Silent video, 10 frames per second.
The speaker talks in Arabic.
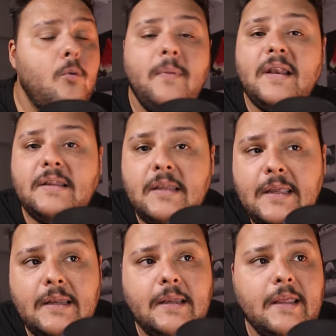هما
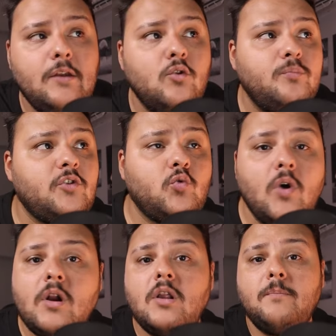الاتنين لأنه
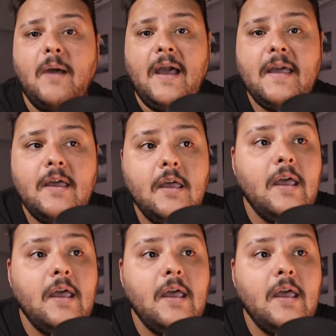بتتورط معاه